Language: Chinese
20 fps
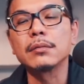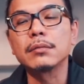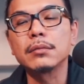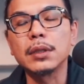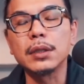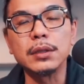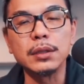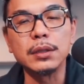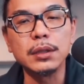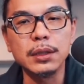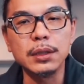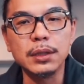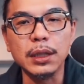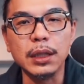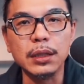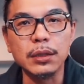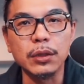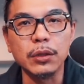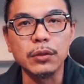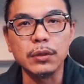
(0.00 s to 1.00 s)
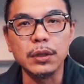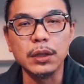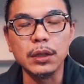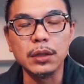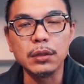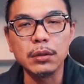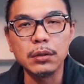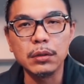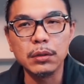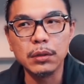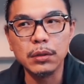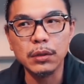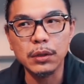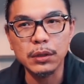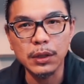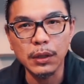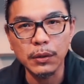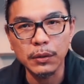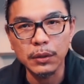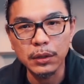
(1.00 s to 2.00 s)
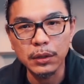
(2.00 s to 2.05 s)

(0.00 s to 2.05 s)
但是日晒豆呢会稍微